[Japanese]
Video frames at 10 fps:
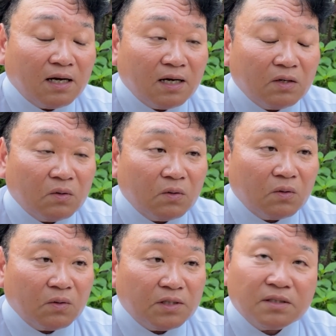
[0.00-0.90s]
あ
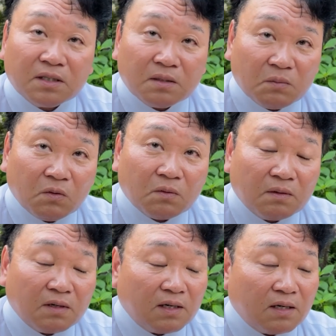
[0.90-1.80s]
の1社でも
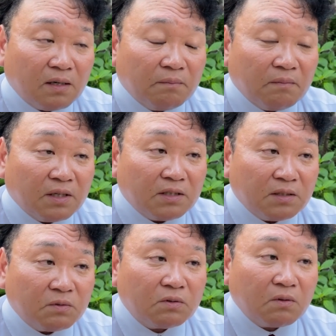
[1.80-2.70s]

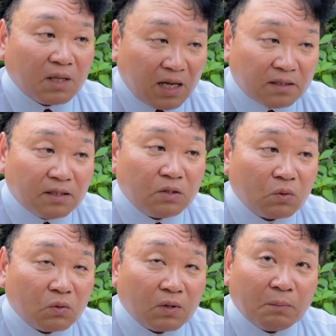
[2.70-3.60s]
自分の悩んでる
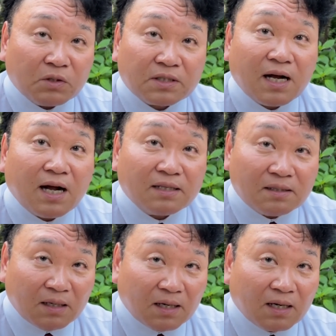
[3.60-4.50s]
ことがもしかあっ
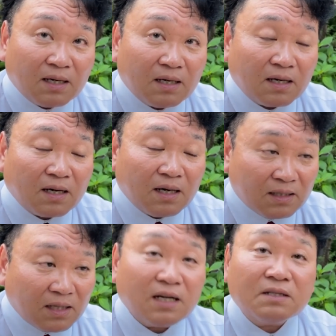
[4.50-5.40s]
たら必
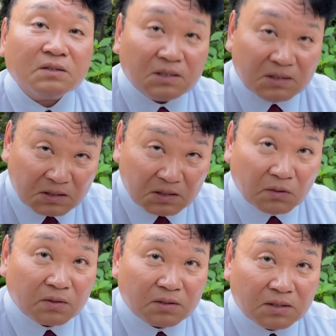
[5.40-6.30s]
ず家に来
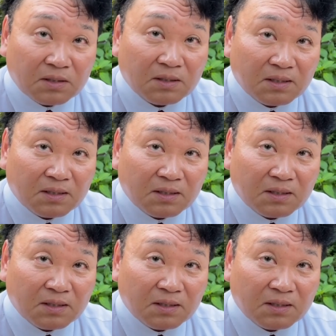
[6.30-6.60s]
てほしい、